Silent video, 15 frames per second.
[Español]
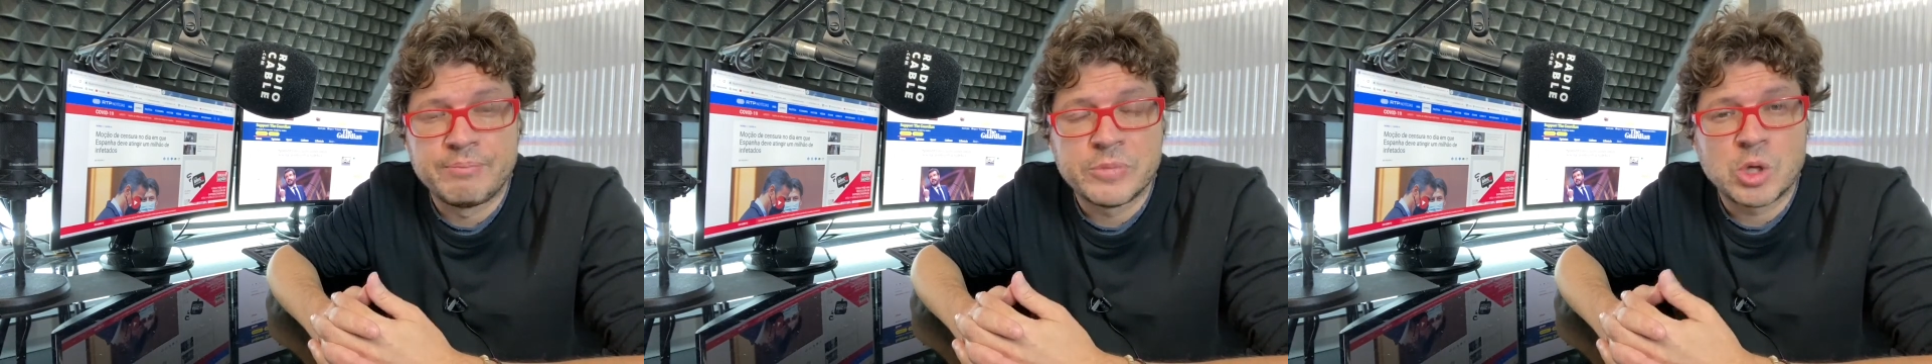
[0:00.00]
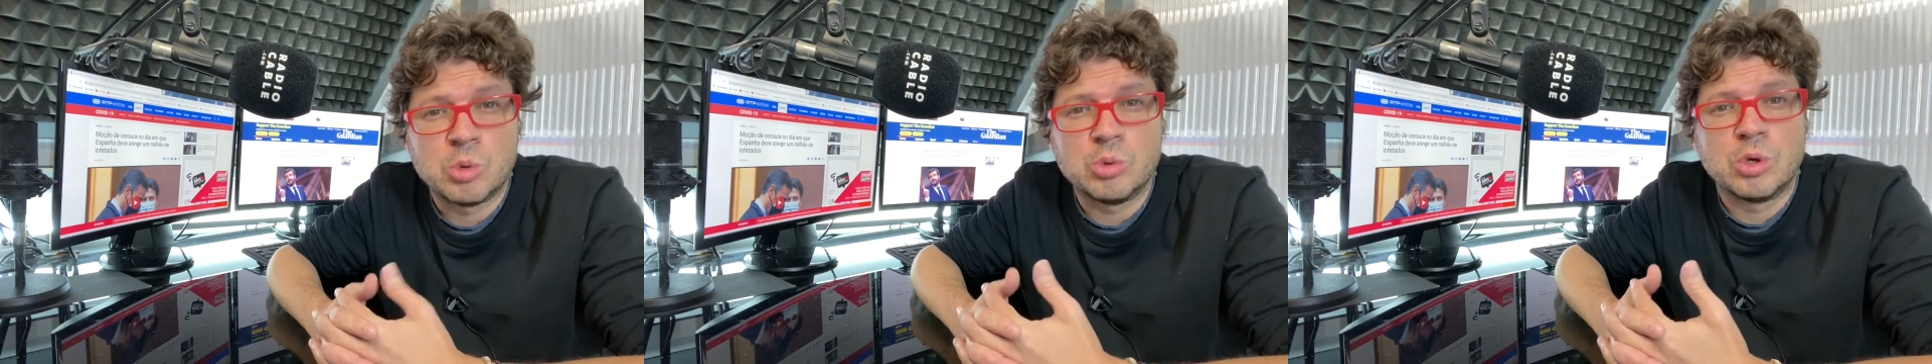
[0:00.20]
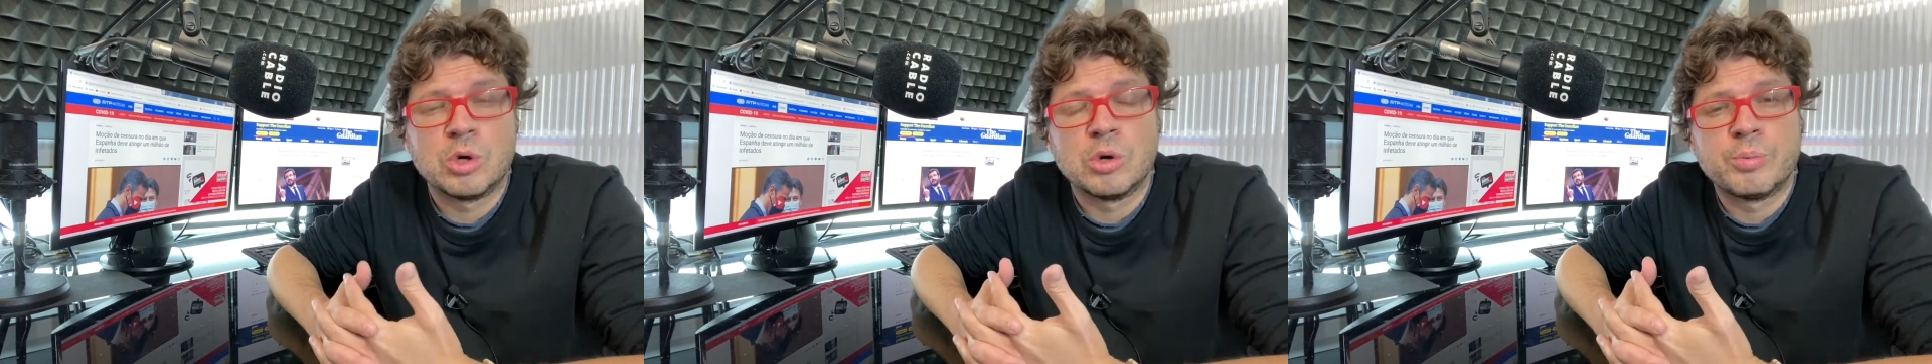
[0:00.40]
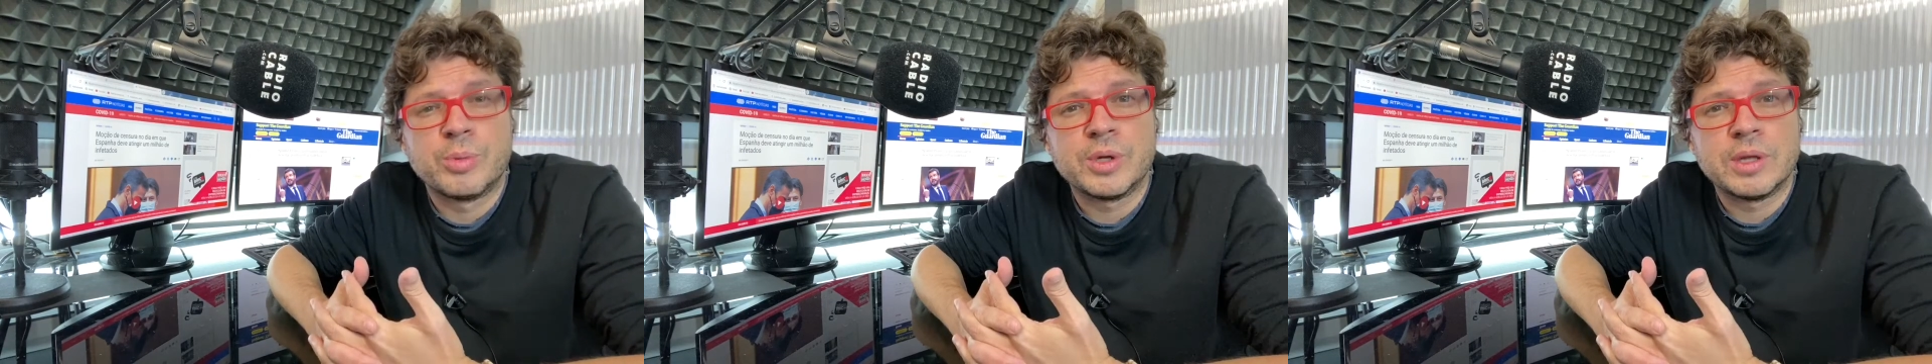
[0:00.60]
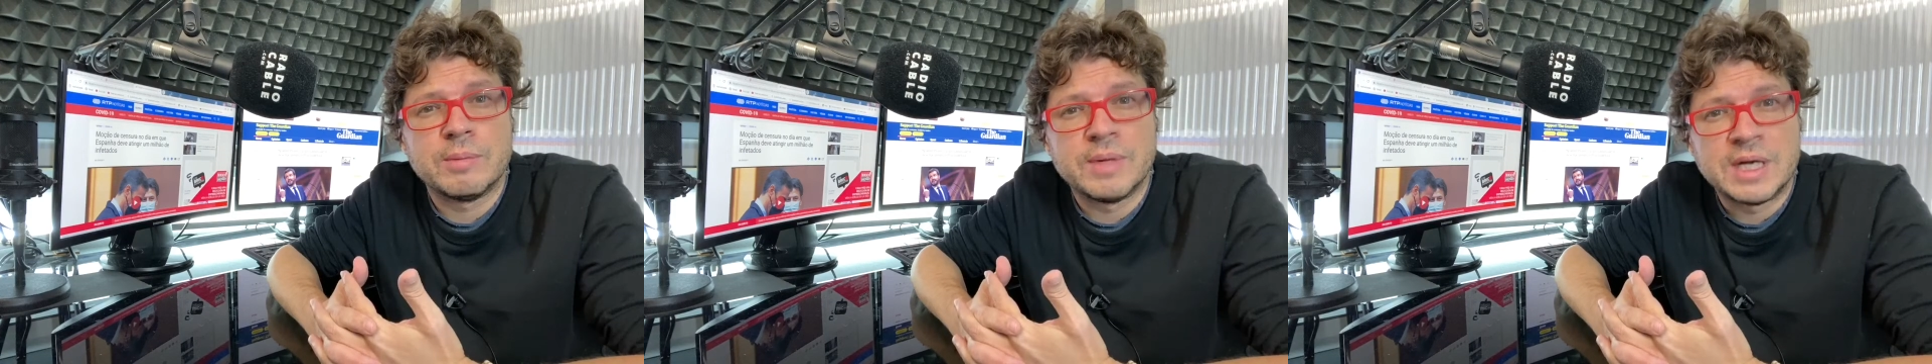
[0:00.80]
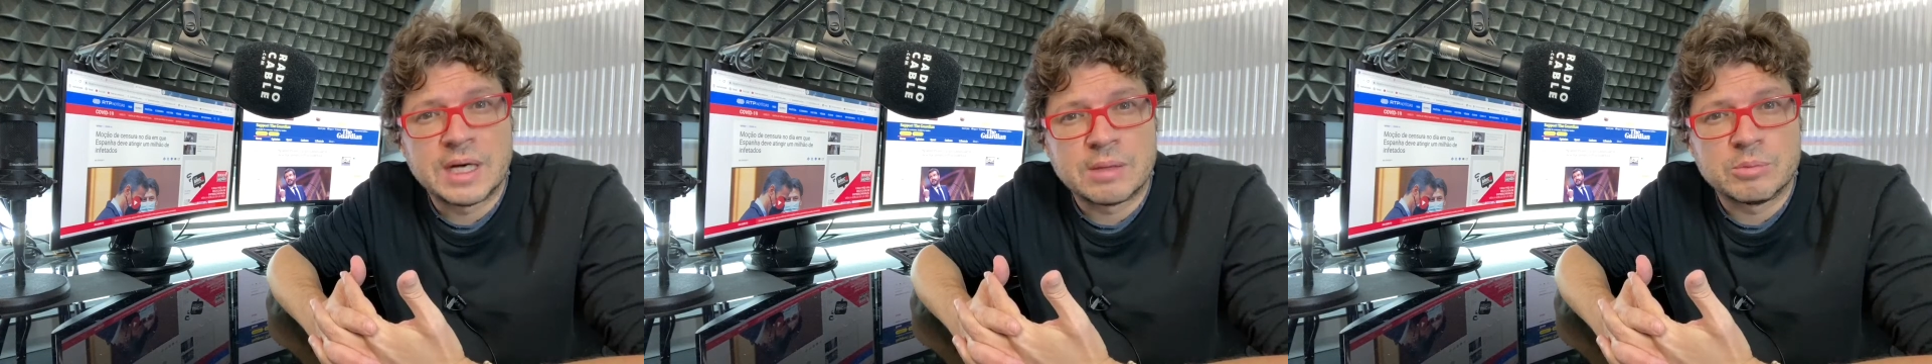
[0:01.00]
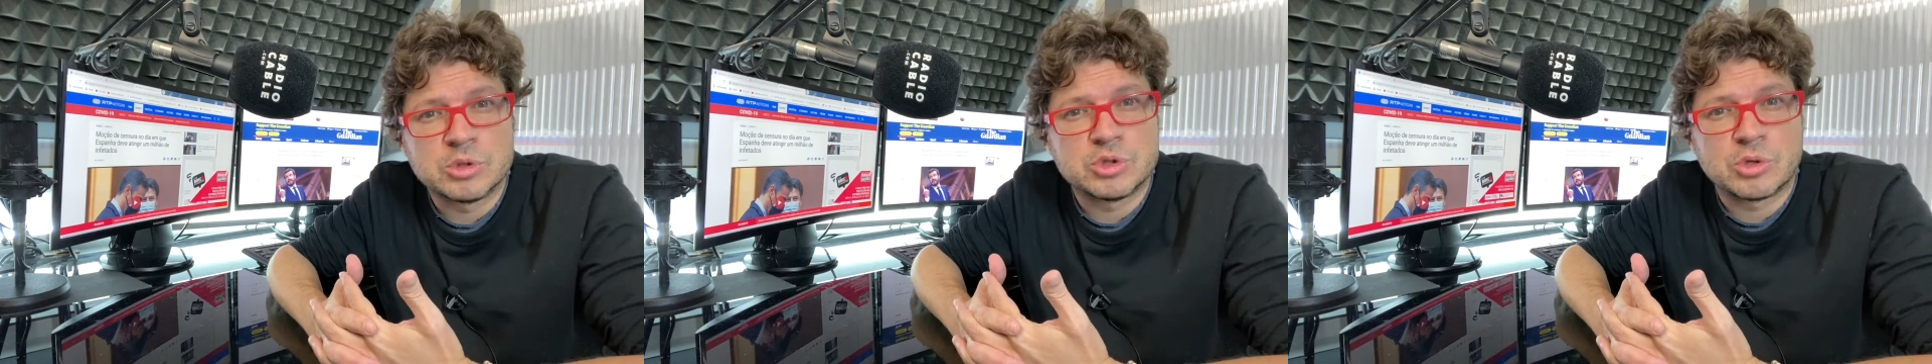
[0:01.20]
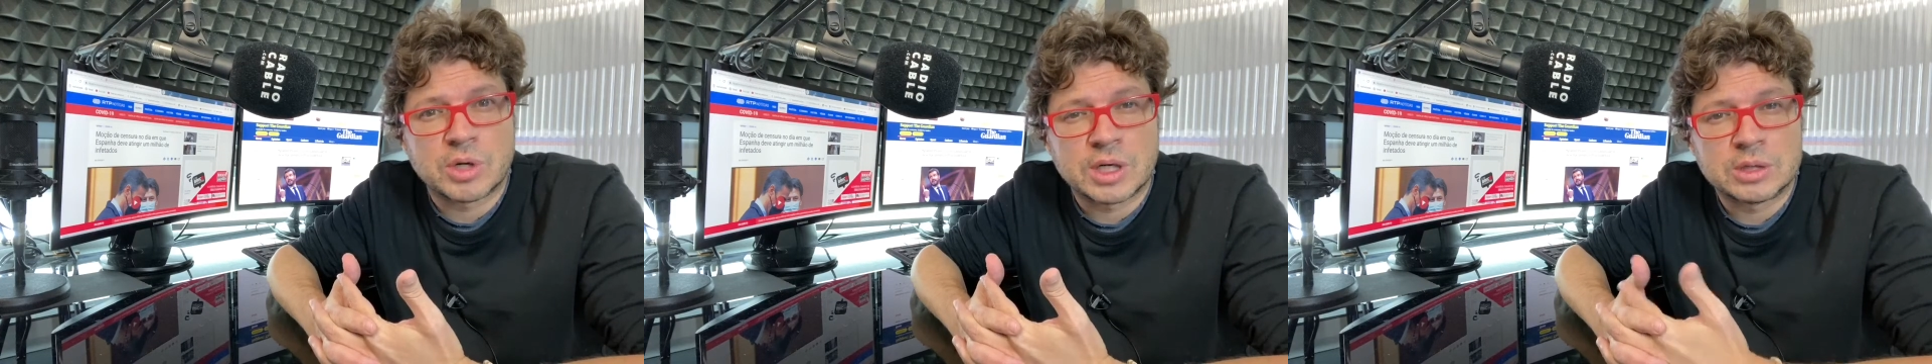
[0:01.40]
uno no puede mirar
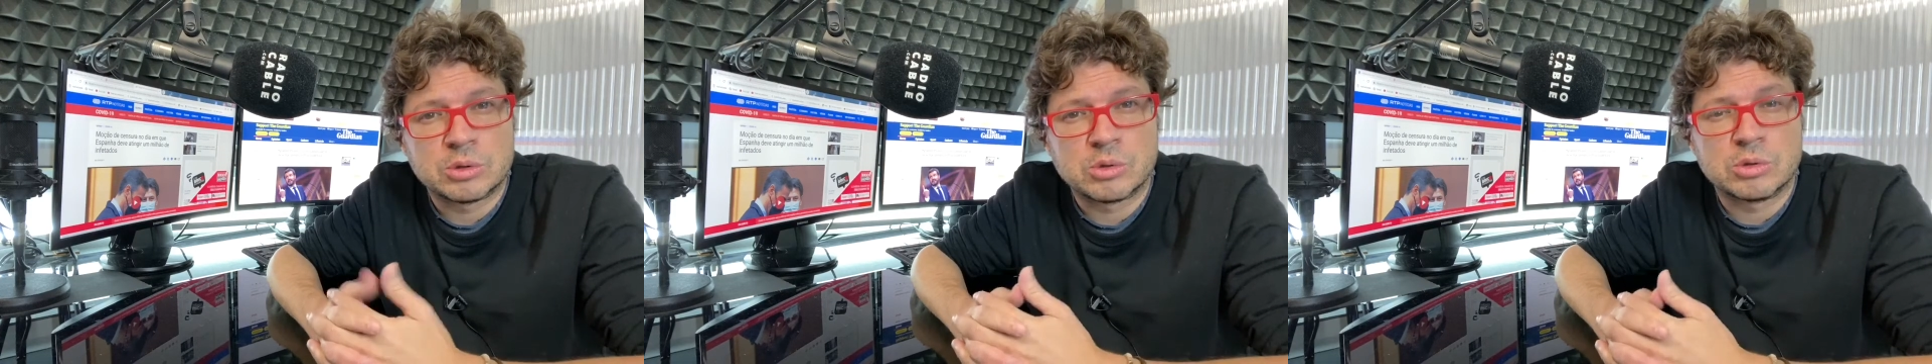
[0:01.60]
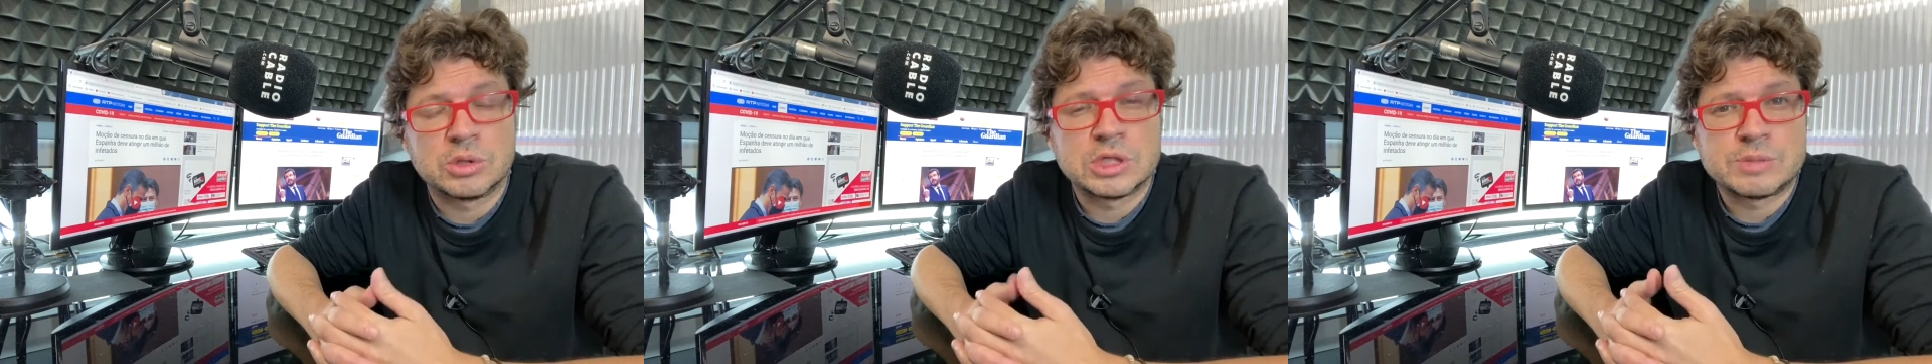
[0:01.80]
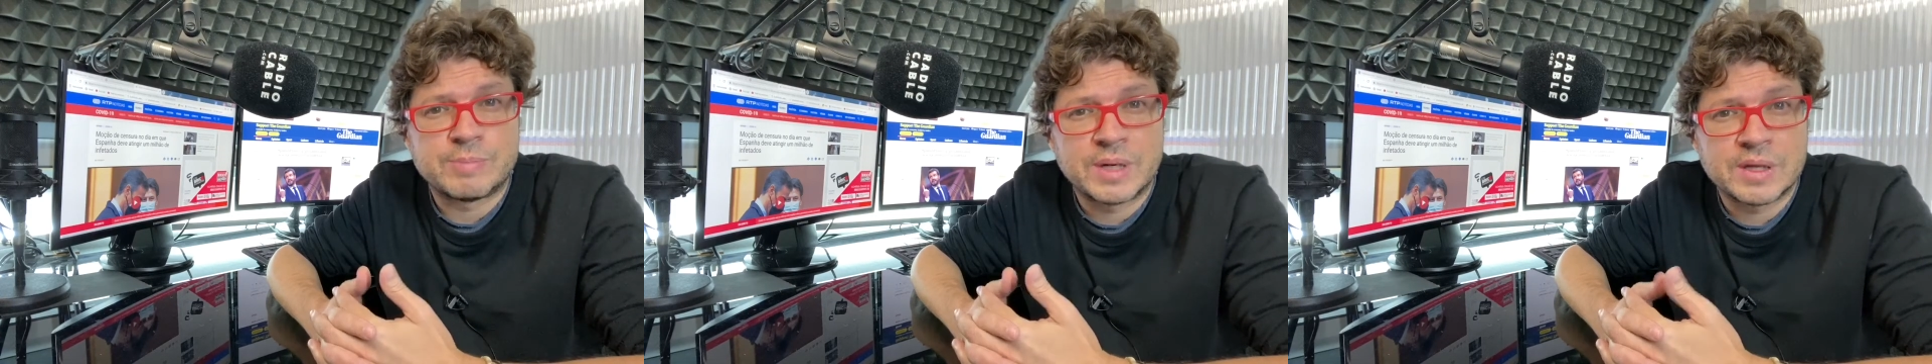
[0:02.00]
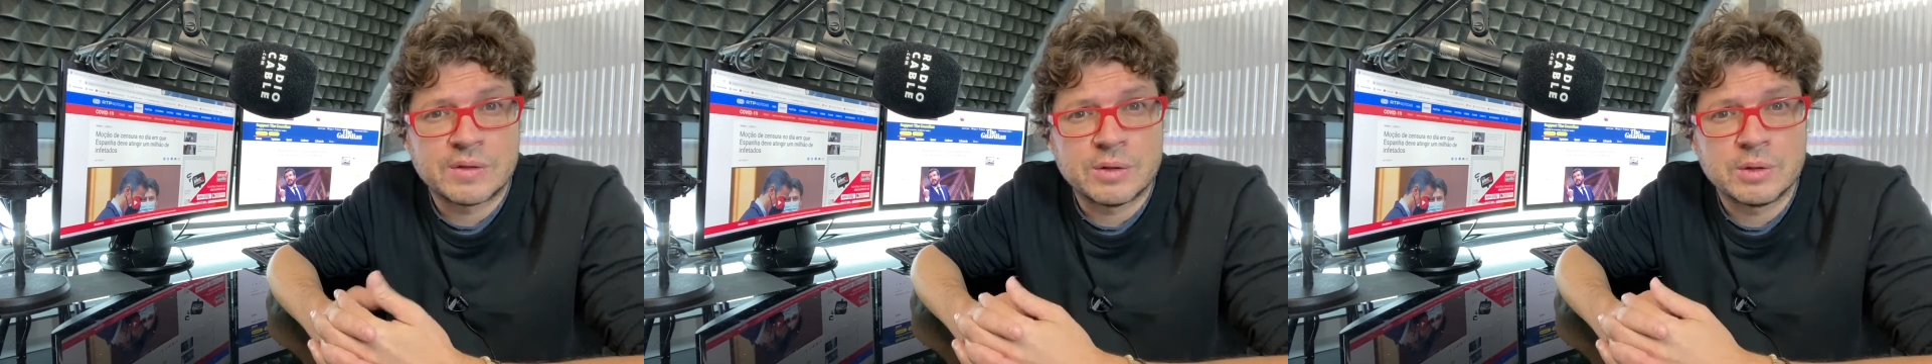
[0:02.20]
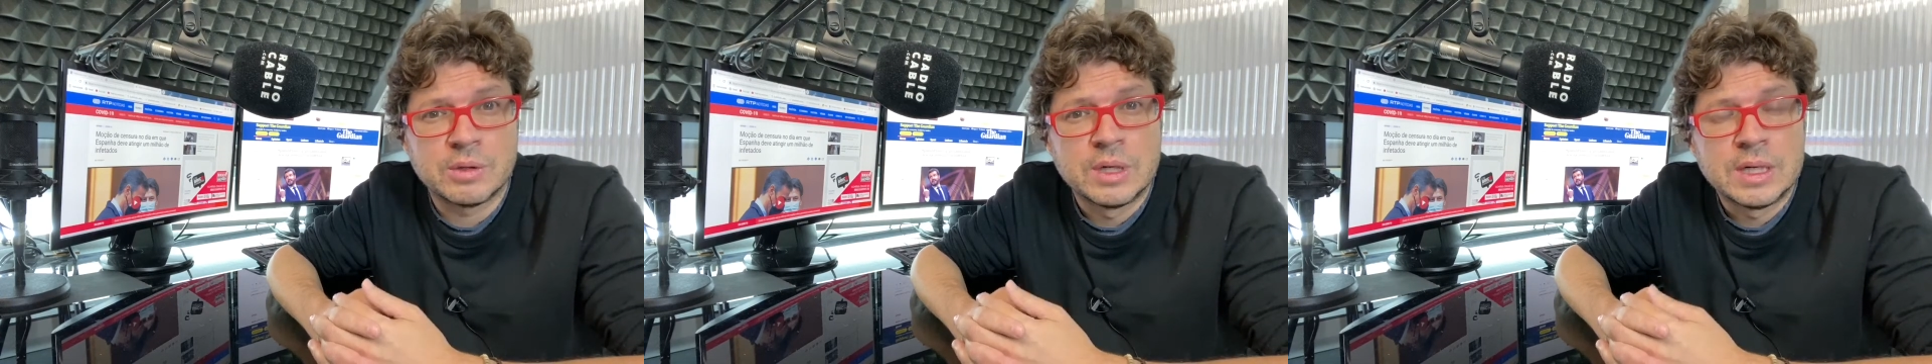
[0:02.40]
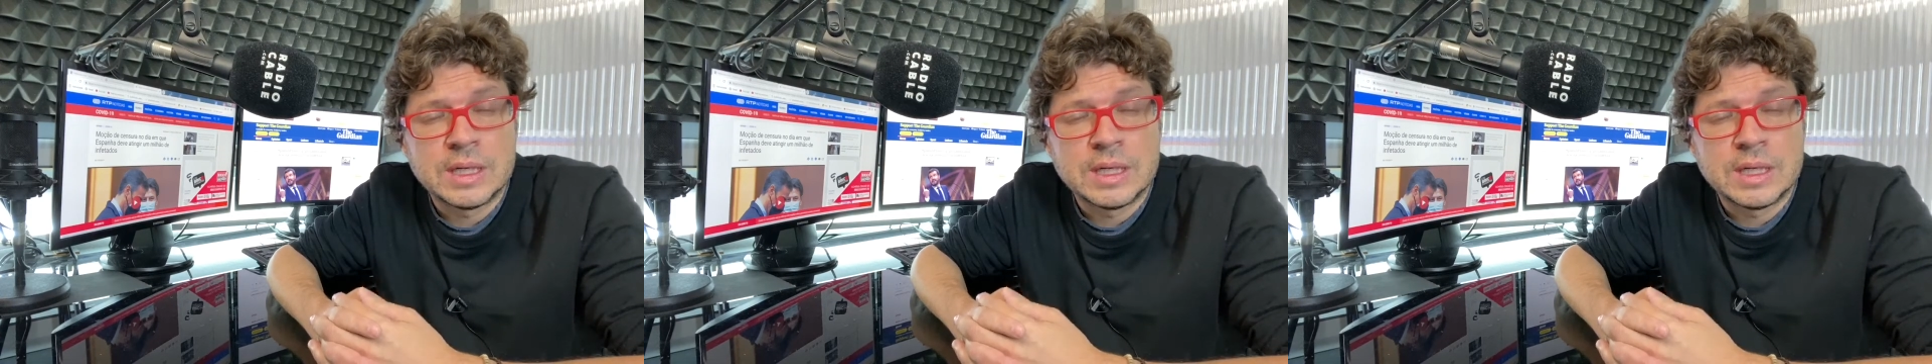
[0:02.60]
mucho rato con desprecio